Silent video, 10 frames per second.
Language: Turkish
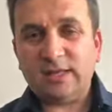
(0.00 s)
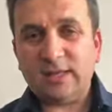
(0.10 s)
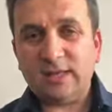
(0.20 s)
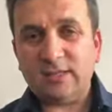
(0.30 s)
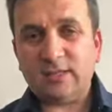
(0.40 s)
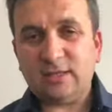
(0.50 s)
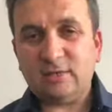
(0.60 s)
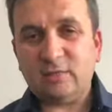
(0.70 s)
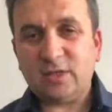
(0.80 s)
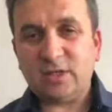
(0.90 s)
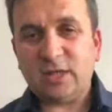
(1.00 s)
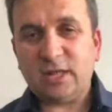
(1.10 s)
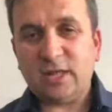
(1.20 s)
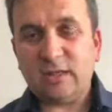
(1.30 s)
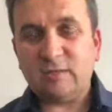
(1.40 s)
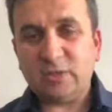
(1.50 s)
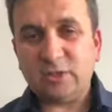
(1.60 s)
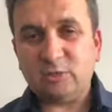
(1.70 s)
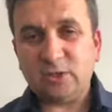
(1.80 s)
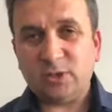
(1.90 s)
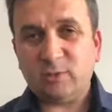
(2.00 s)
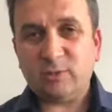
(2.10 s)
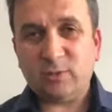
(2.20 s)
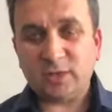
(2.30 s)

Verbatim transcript: kendisinin başına gelen pişmiş tavuğun